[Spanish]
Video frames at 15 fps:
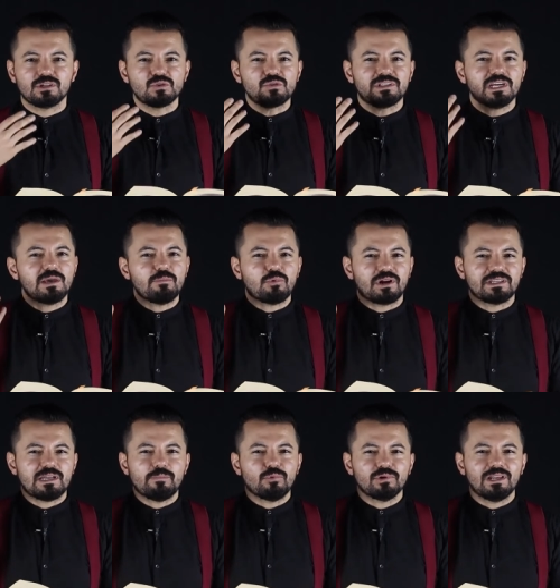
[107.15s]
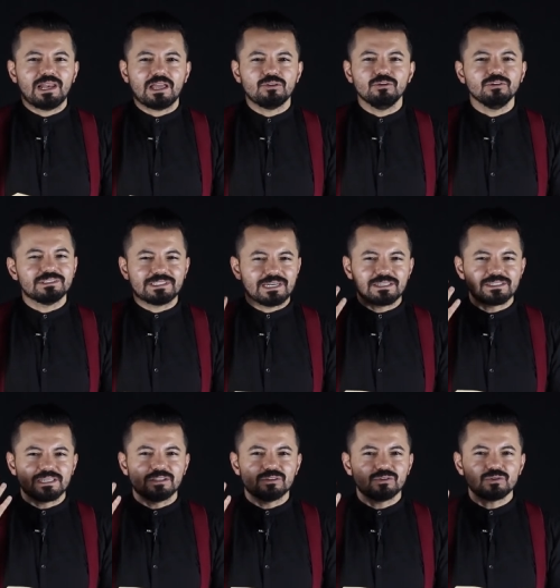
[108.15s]
Resulta que por allá por el año
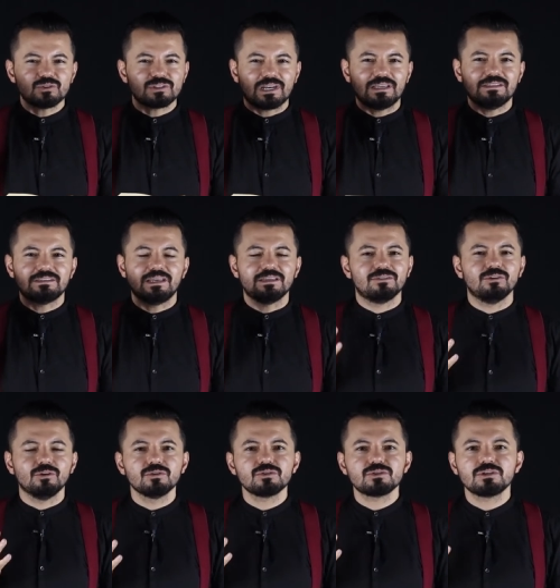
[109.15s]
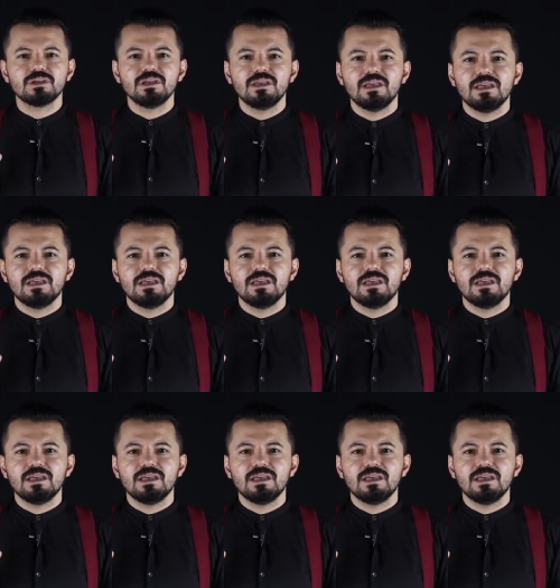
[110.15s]
332